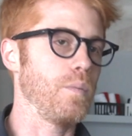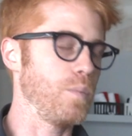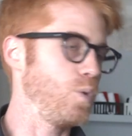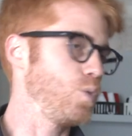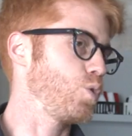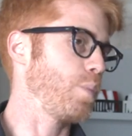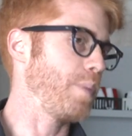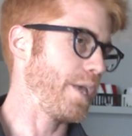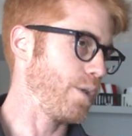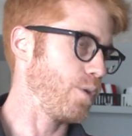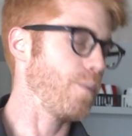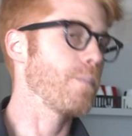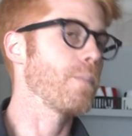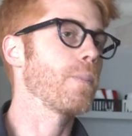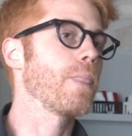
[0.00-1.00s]
eh, molto
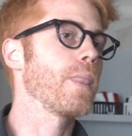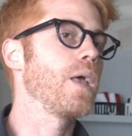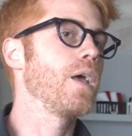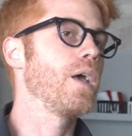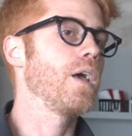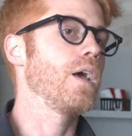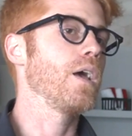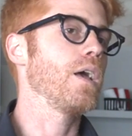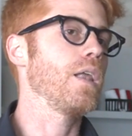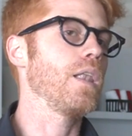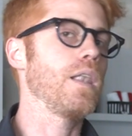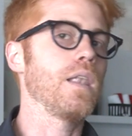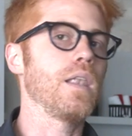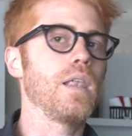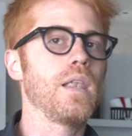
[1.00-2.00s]
meno.
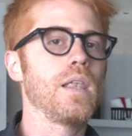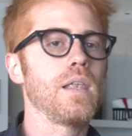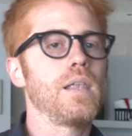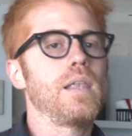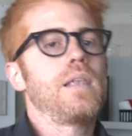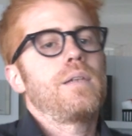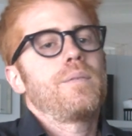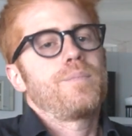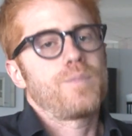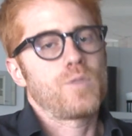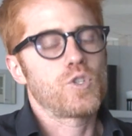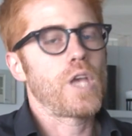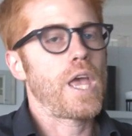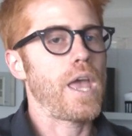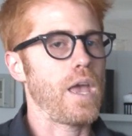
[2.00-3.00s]
Eh,
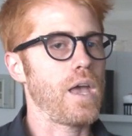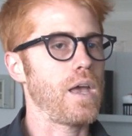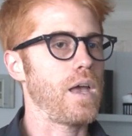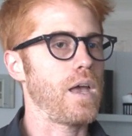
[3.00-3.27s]
c'è